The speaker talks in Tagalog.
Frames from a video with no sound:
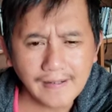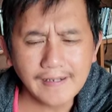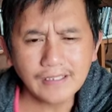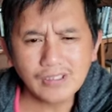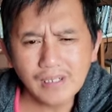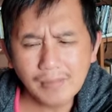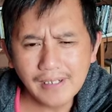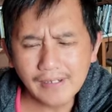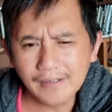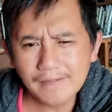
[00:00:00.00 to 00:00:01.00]
Nga dati nga
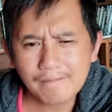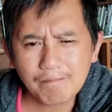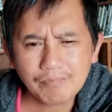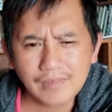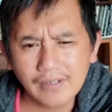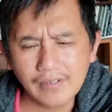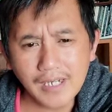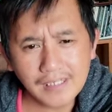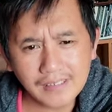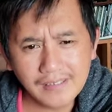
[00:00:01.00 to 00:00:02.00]
banag,
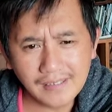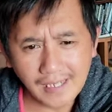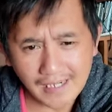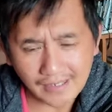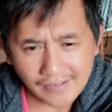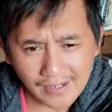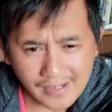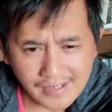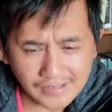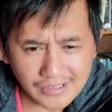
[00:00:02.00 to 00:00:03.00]
dati nga anak na
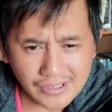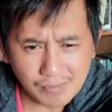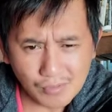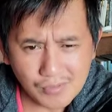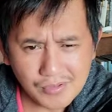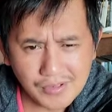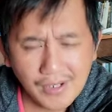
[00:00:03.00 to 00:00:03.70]
ka iti Diablo,